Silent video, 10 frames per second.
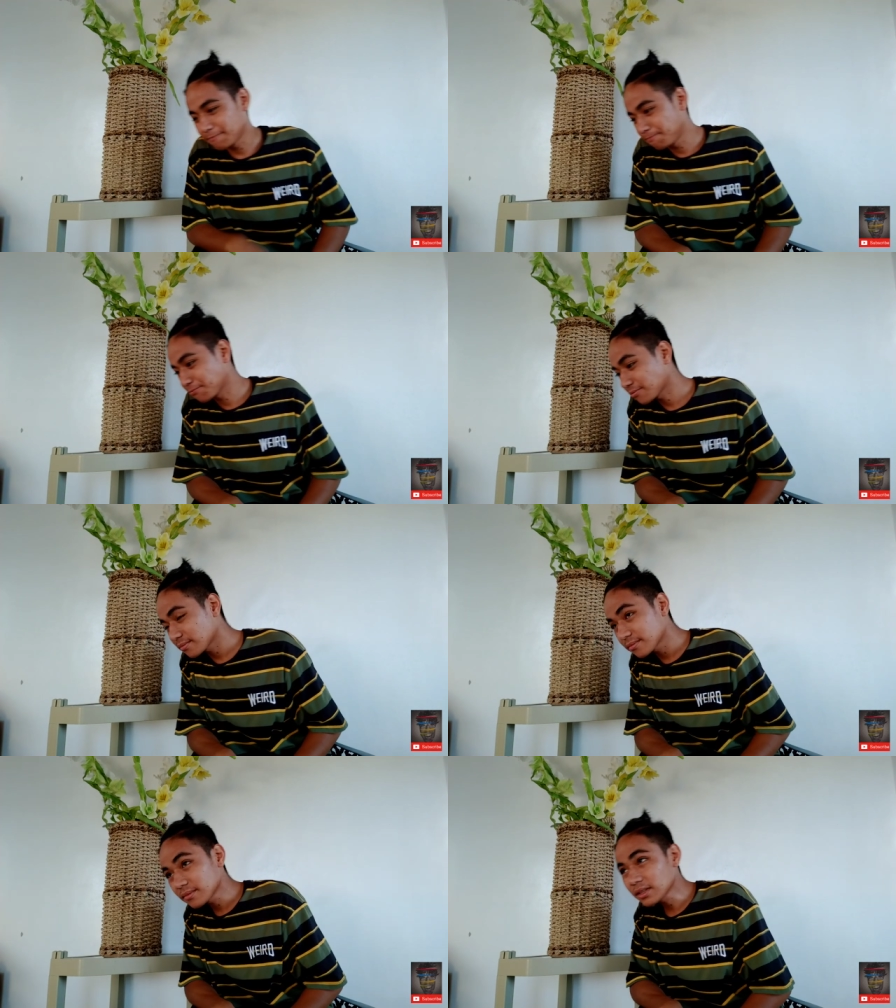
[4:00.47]
No?
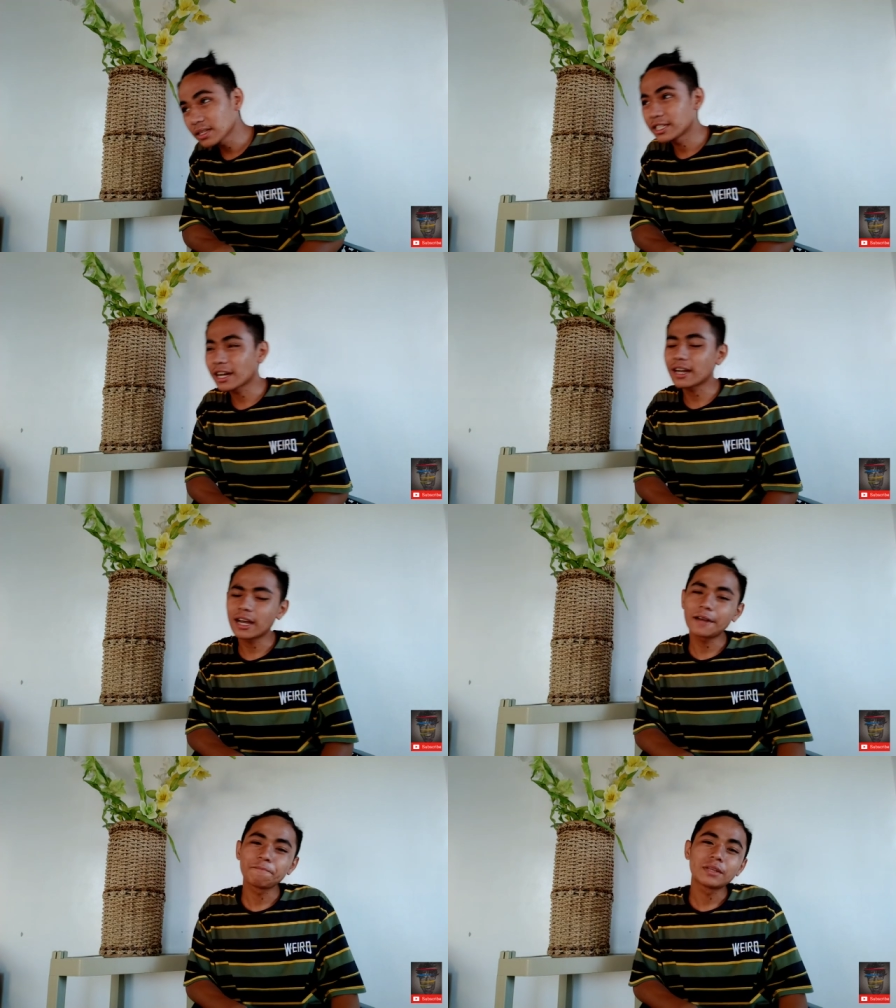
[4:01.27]

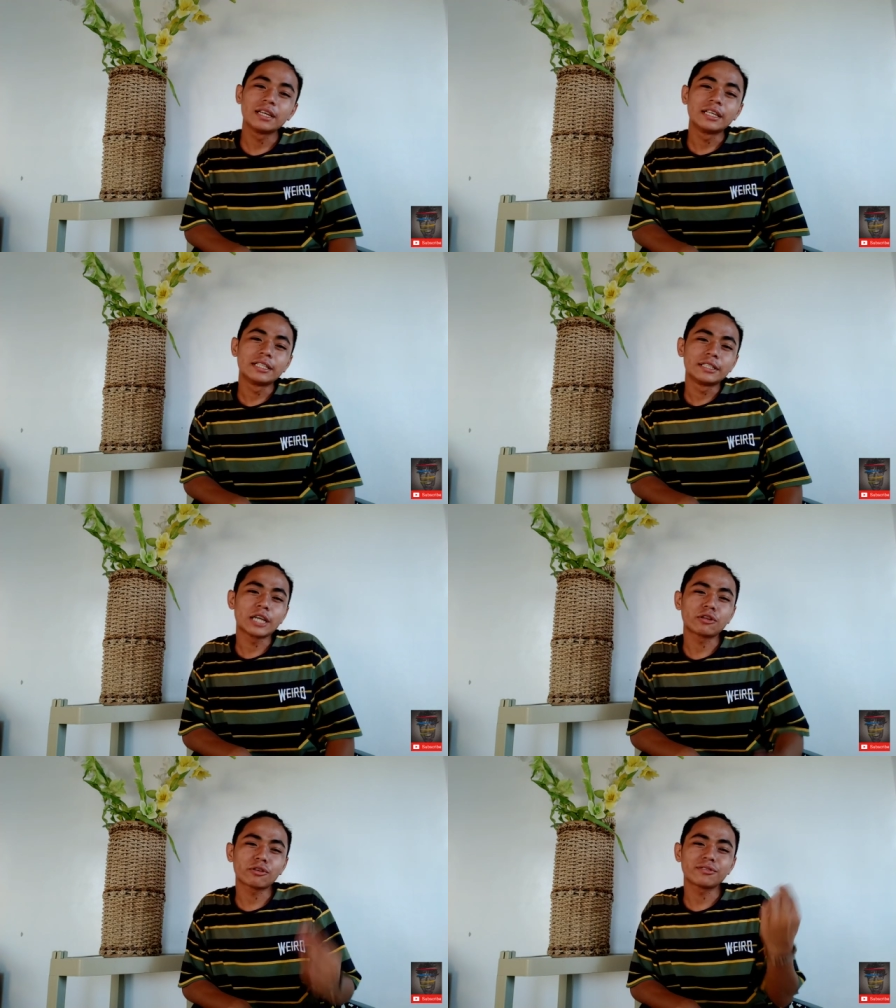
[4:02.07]
Tsaka,
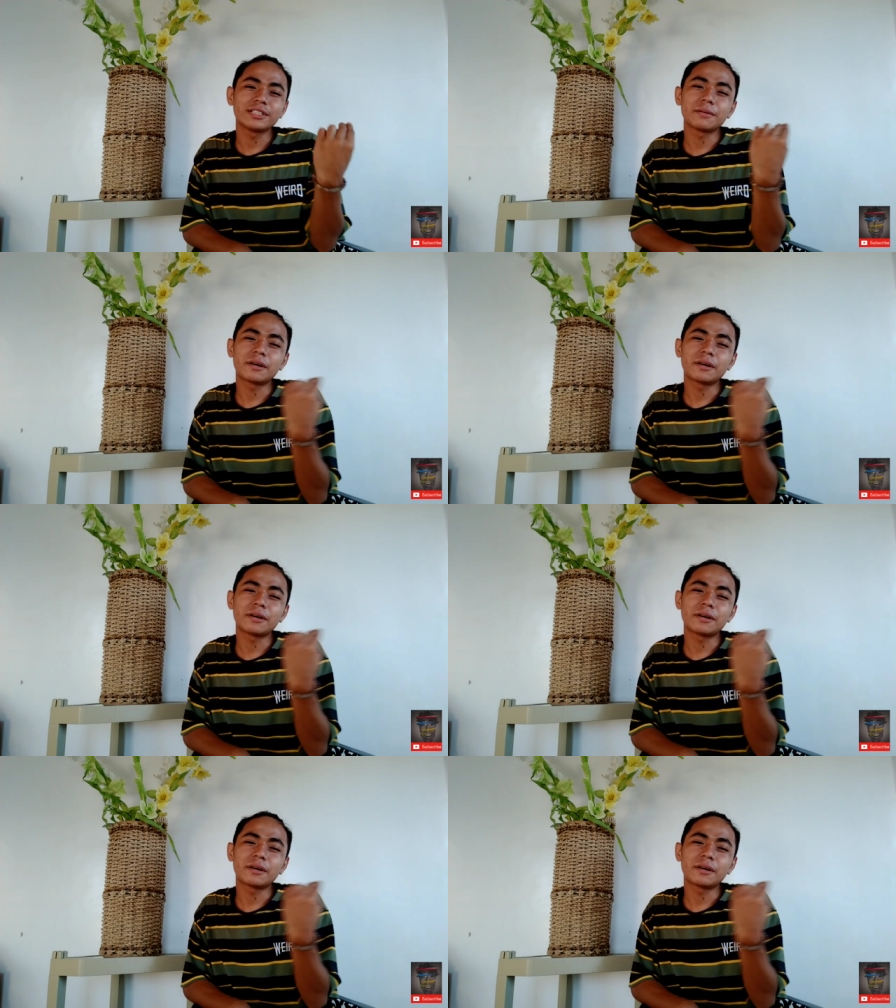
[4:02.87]
shoutout din